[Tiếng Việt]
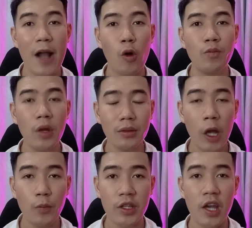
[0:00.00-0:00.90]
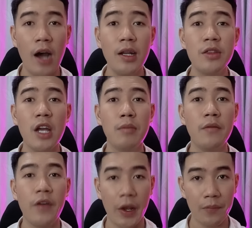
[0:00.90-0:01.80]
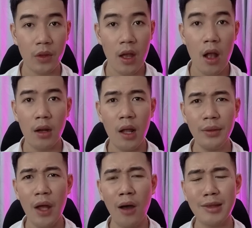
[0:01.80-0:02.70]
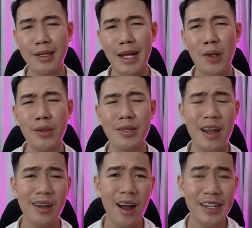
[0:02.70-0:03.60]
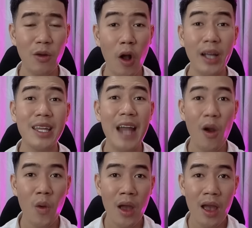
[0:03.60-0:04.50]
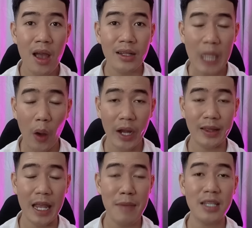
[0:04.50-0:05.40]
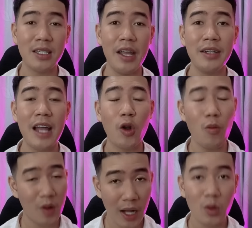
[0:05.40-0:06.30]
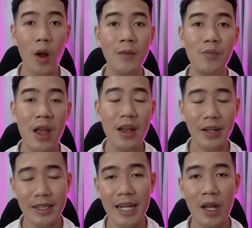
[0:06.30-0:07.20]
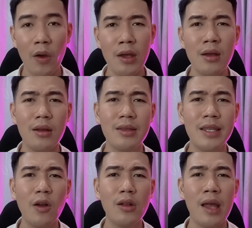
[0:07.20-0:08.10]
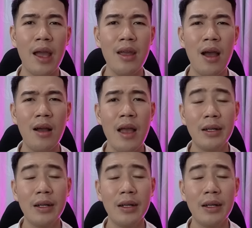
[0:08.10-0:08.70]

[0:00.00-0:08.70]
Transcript: cũng tức tốc trở lên trên bệnh viện lên đó thì người ta nói trời ơi đâu có cái gì đâu thôi thì bác sĩ người ta cũng kết luận người ta nói chắc có thể uh,